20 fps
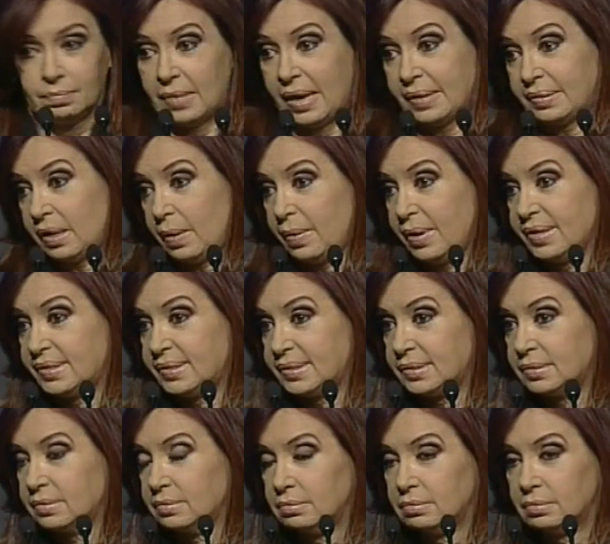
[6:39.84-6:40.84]
a
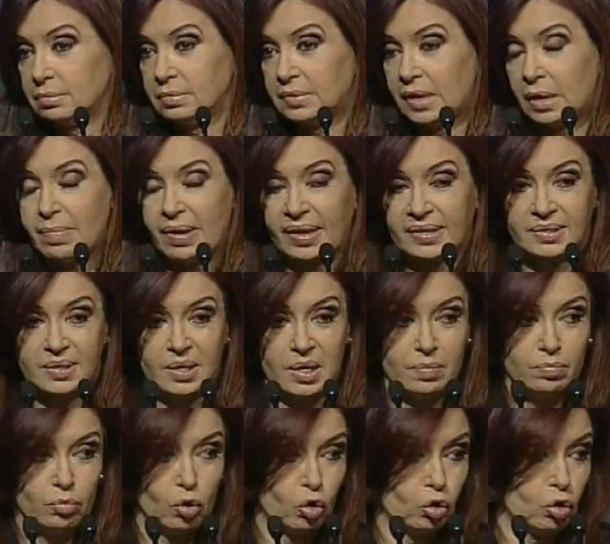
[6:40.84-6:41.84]
través del
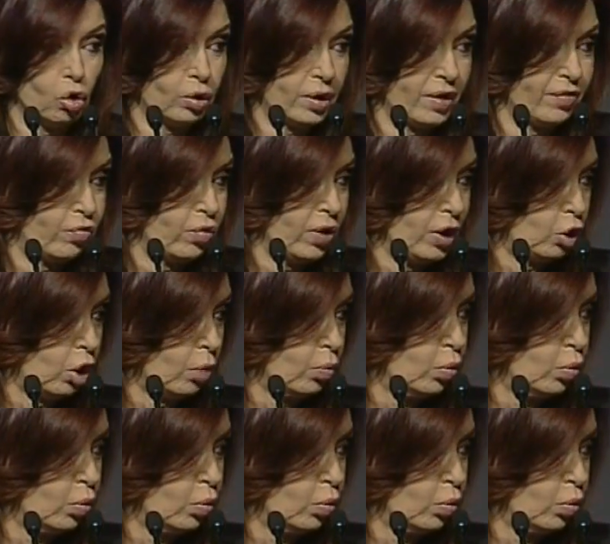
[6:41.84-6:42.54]
marxismo o lo que fue el